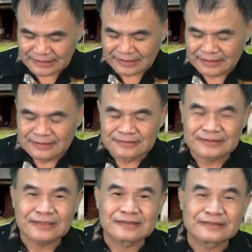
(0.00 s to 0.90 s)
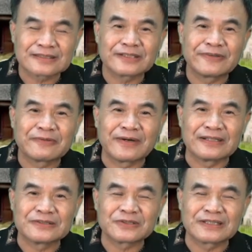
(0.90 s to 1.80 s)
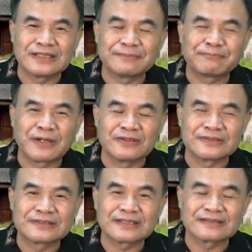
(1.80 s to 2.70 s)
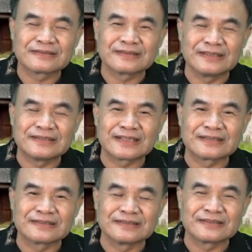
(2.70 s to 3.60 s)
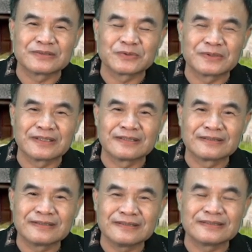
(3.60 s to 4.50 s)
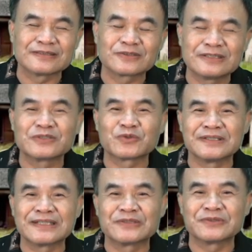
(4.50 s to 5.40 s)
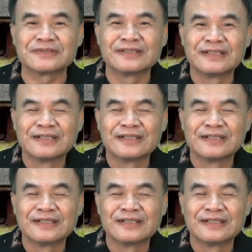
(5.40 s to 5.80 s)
那这个这个方法就可以保证嫡长子制度呢一直一直传下去。